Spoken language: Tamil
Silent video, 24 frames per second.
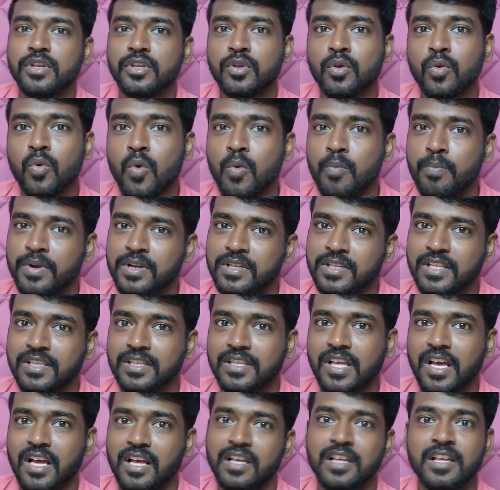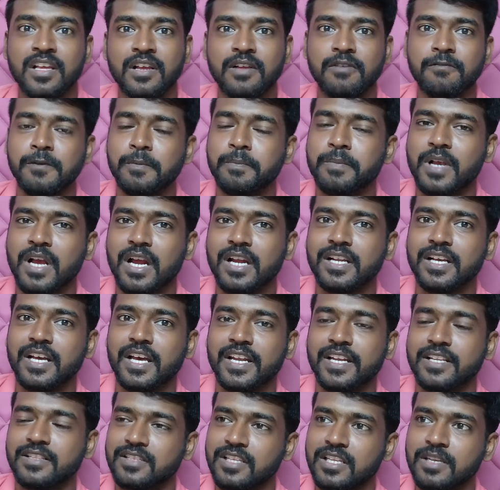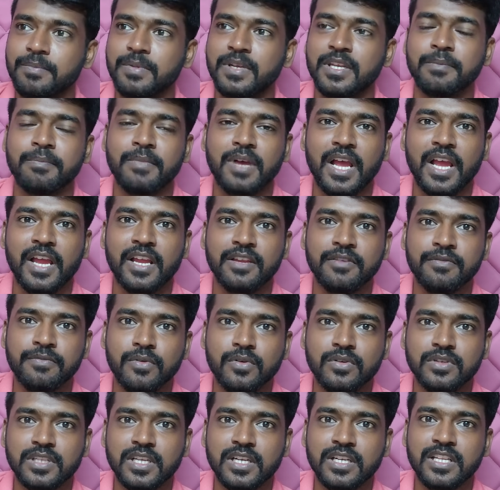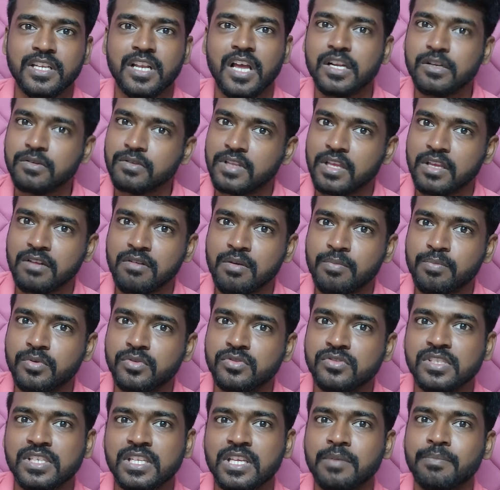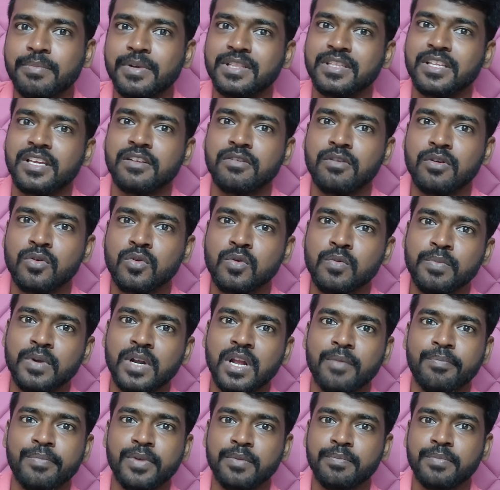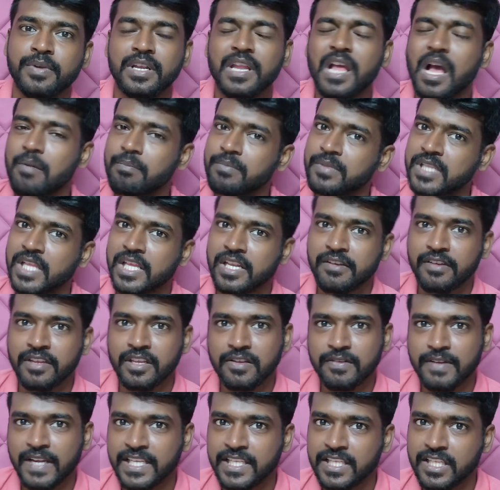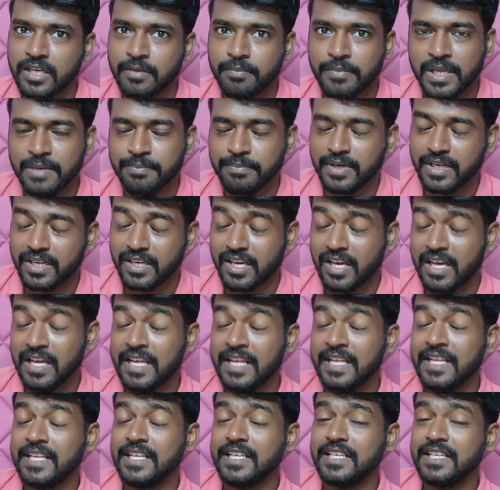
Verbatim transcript: வரைக்கும் கூப்பன் தந்தான் ஃப்ளிப்கார்ட்காரன் திருப்பி நீங்கள் ஐஃபோன் தேர்ட்டின் அறுபதாயிரரூவா போச்சு நீங்கள் பத்தாயிரரூவா கூப்பன் அப்ளை பண்ணி ஐம்பதாயிரரூவாய்க்கு வாங்கிக்கிற மாதிரி பண்ணான்